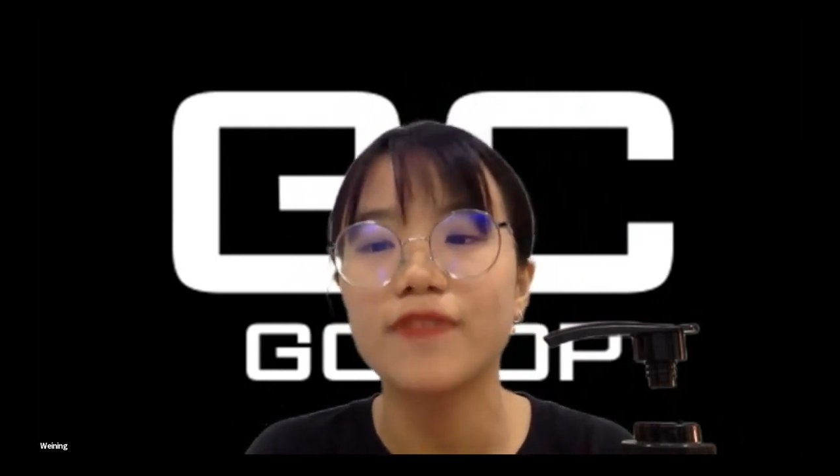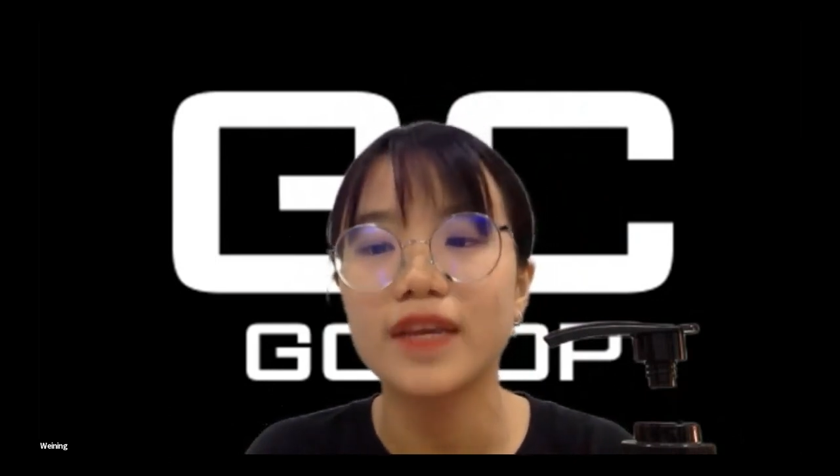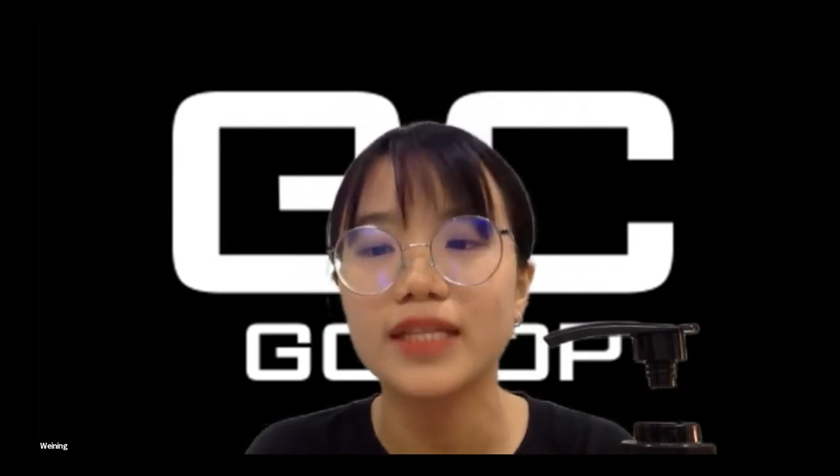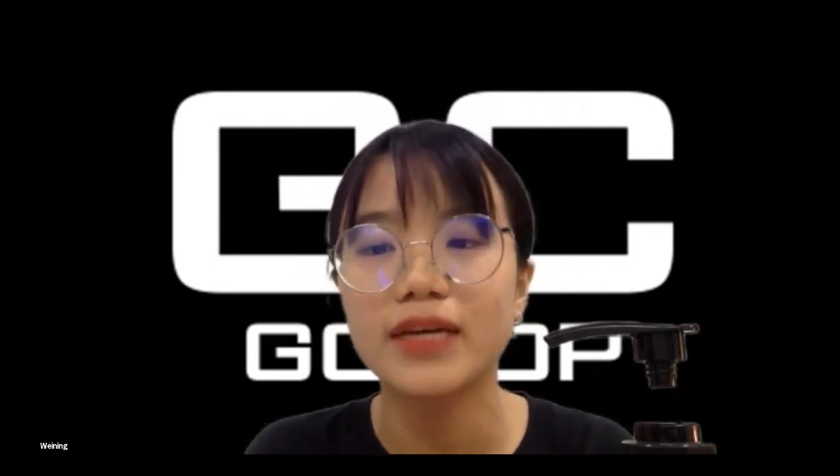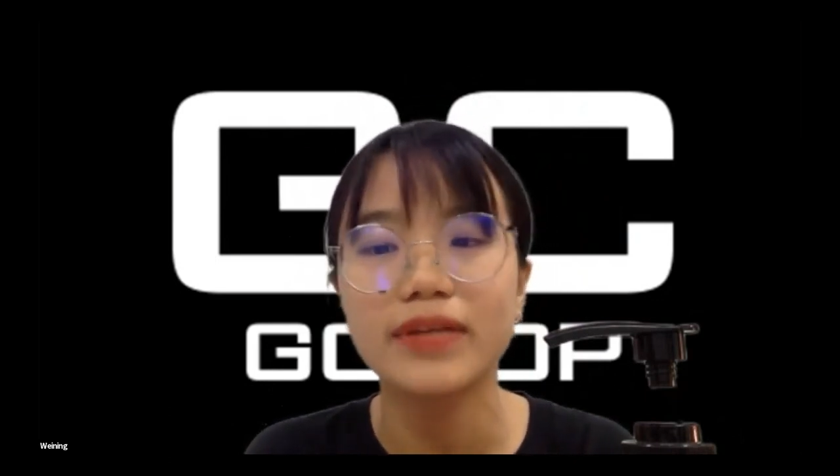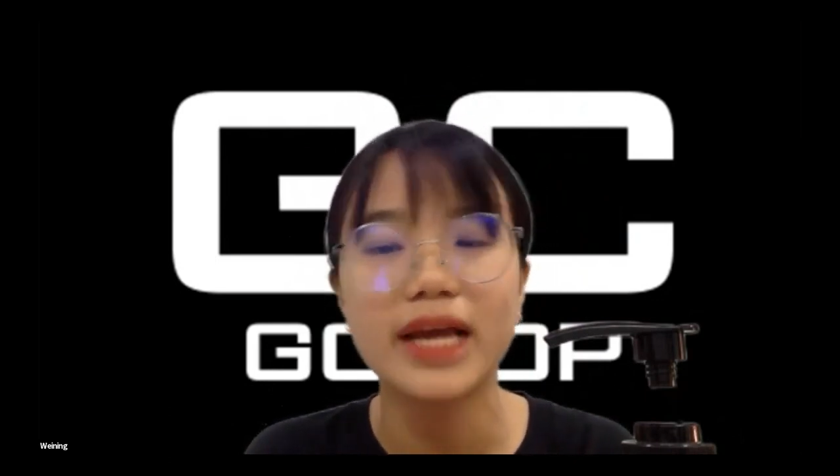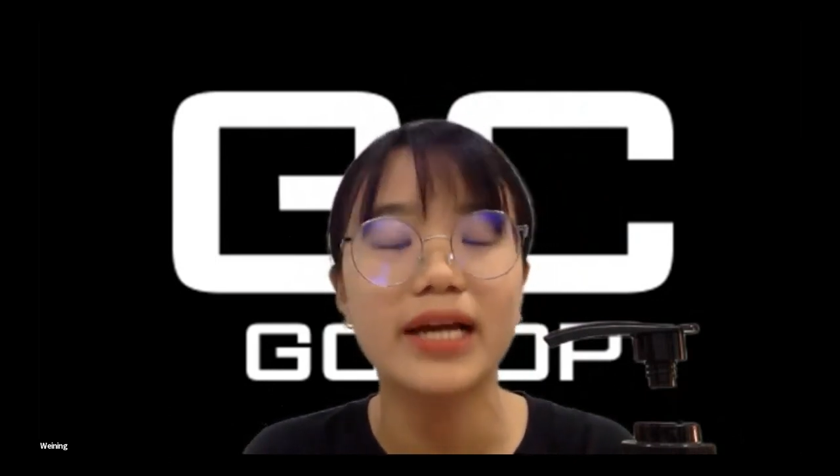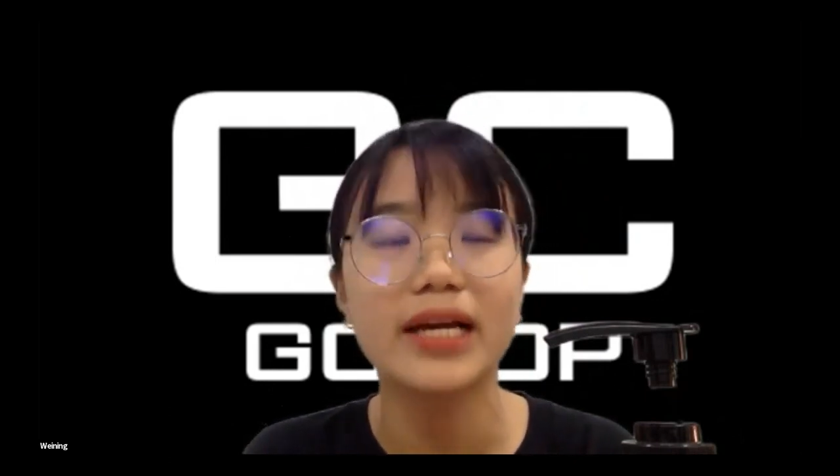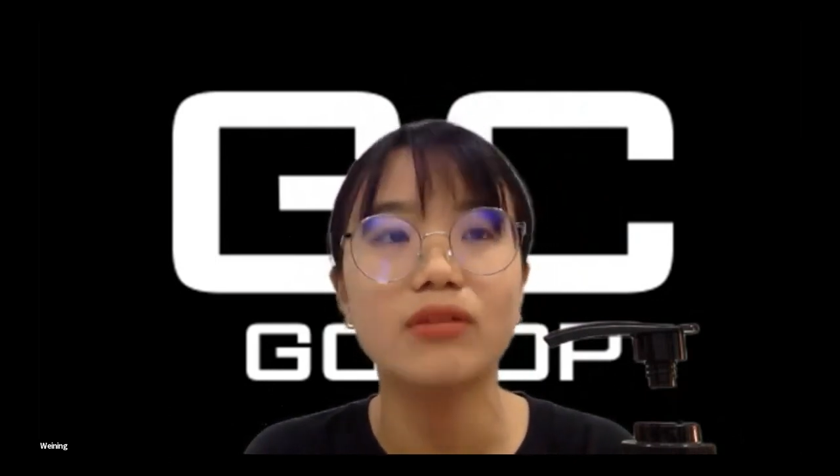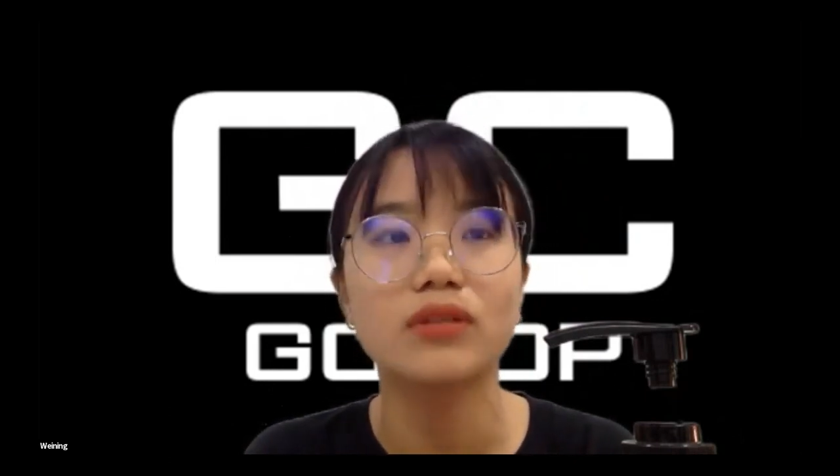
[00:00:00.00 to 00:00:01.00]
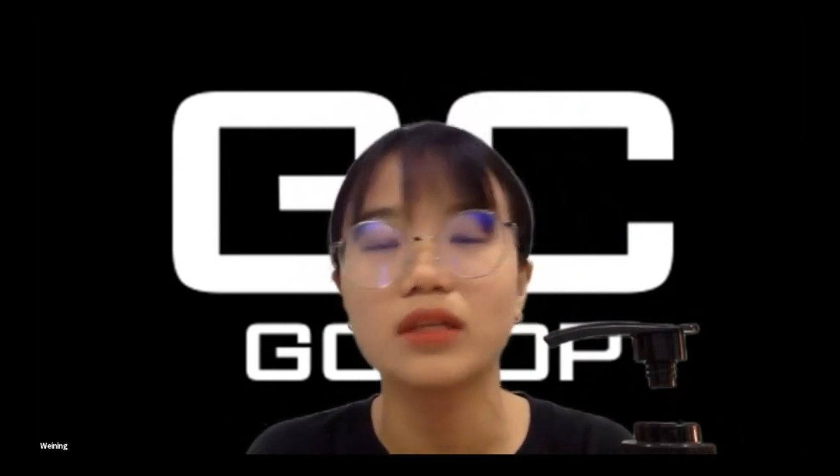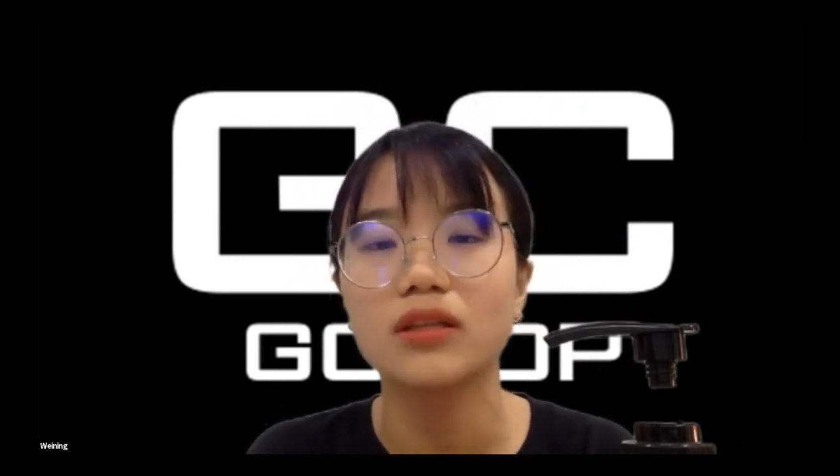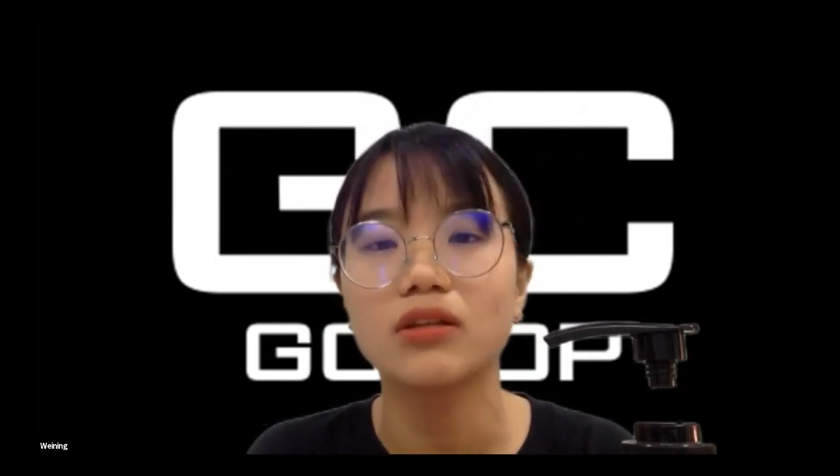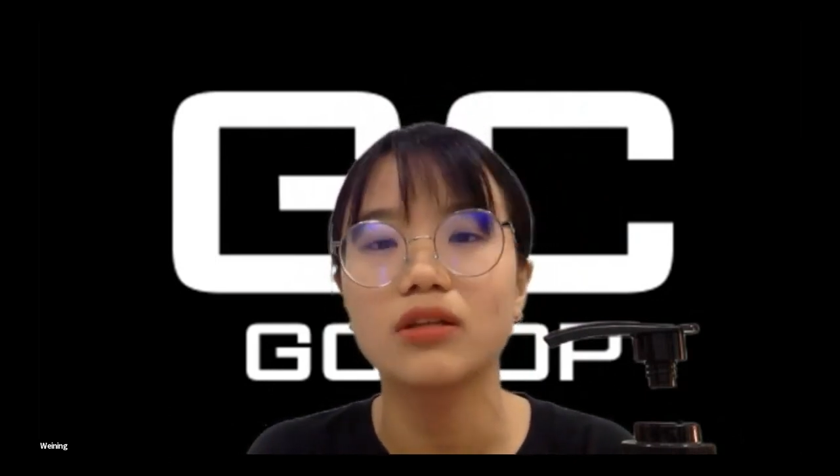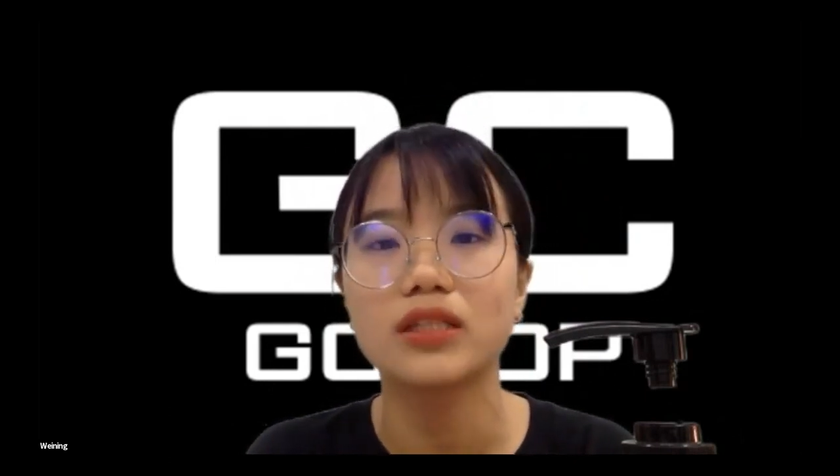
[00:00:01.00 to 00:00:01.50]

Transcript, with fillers: 肥皂、牙膏等等的，